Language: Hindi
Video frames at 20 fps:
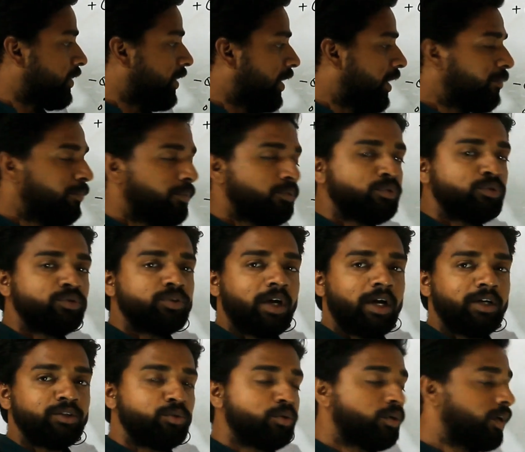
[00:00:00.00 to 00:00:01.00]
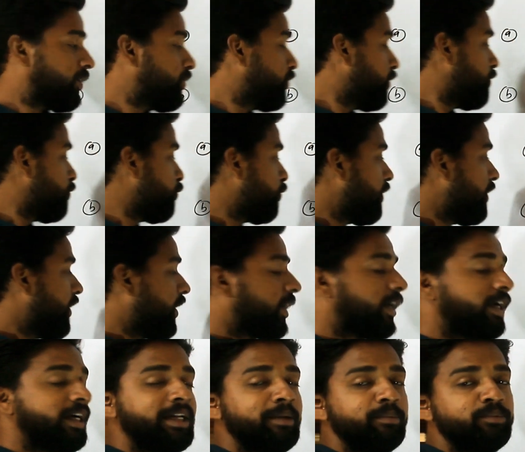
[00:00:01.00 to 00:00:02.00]
यहाँ पे जो चार्ज होगा ये चूंकि
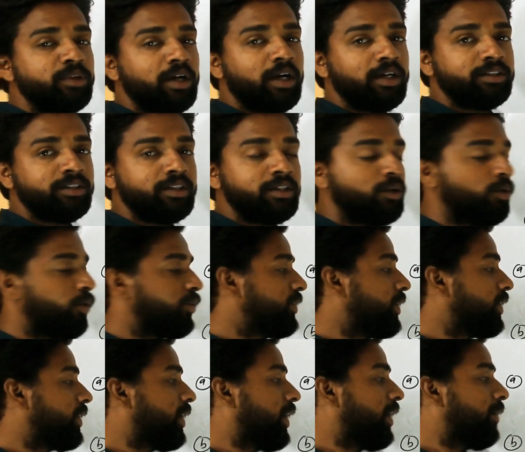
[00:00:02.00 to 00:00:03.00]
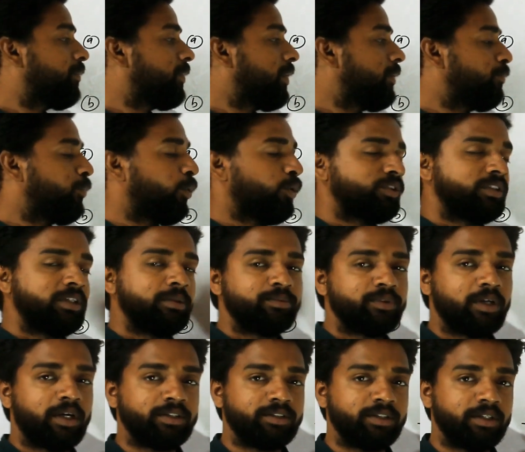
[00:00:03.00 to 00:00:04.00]
नेगेटिव चार्ज है और ये क्या आपका पॉजिटिव
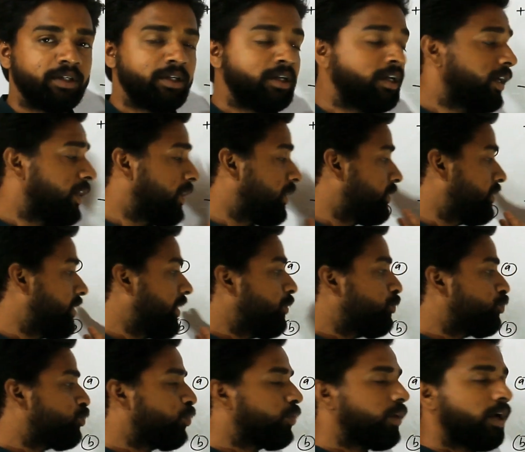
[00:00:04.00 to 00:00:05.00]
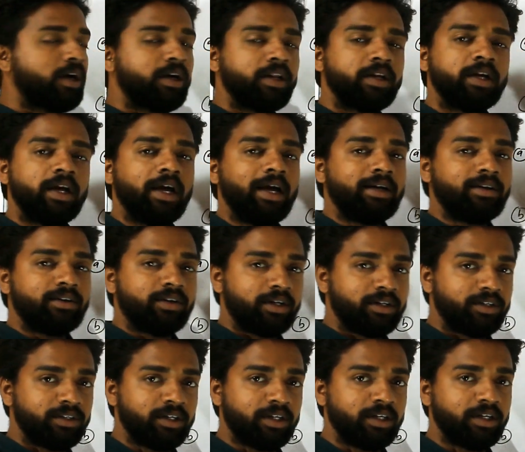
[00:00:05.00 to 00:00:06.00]
चार्ज है ये उसको क्या करेगा
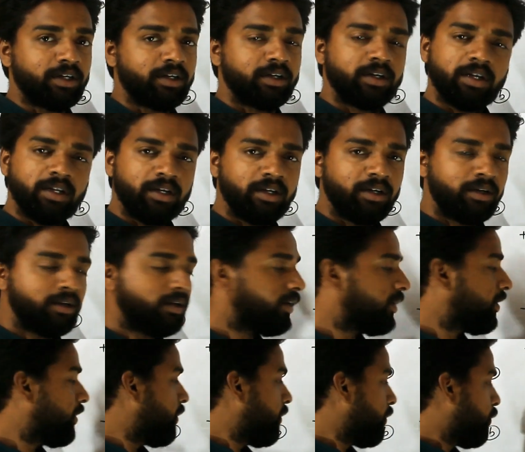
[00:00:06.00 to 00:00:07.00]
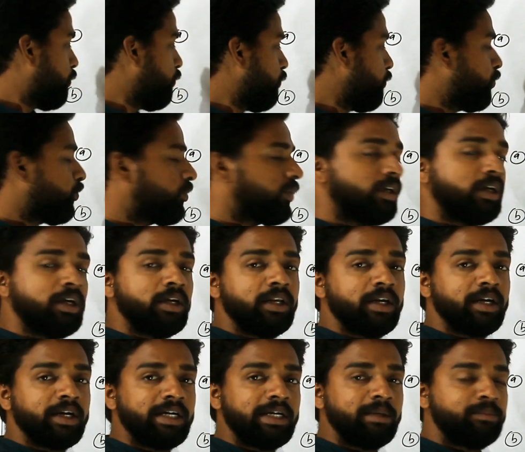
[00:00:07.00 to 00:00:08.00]
अट्रैक्ट करेगा करेगा क्यों क्योंकि ये
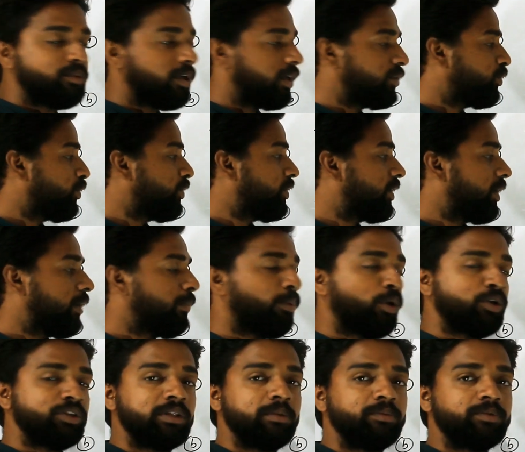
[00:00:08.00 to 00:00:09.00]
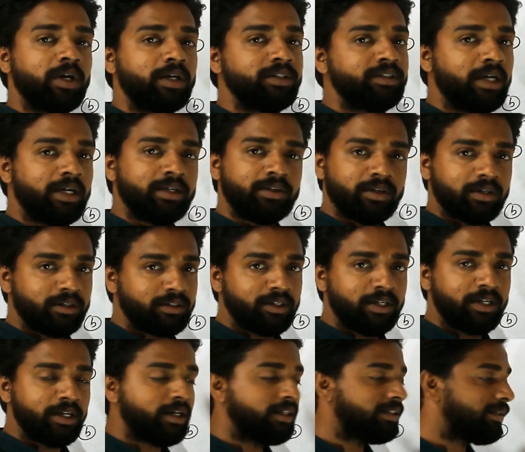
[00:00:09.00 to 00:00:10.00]
नेगेटिव चार्ज हो रही क्या पॉजिटिव चार्ज अट्रैक्ट
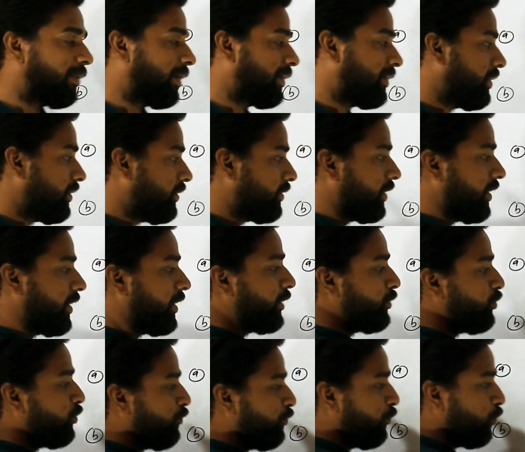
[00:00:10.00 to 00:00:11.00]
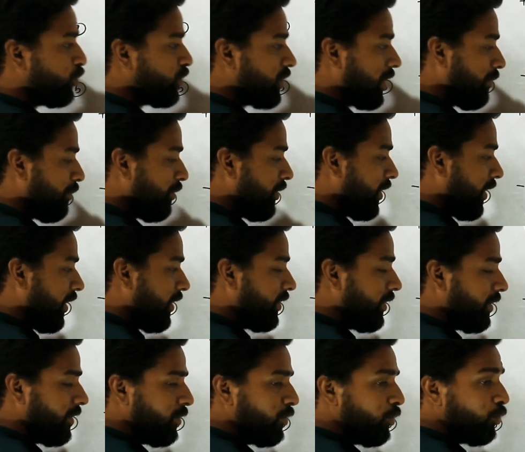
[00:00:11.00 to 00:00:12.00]
करेगा जब अट्रैक्ट करेगा तो फोर्स कहाँ बनेगा
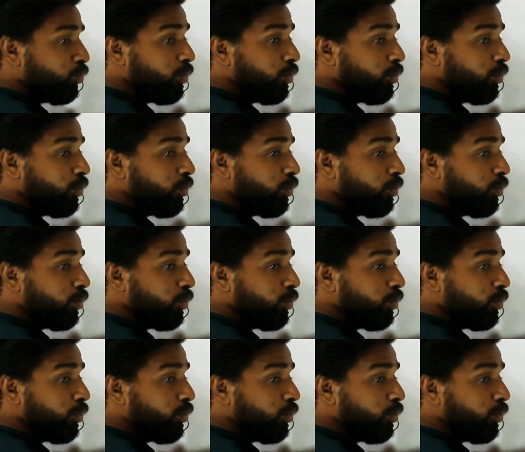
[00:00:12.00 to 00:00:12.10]
इधर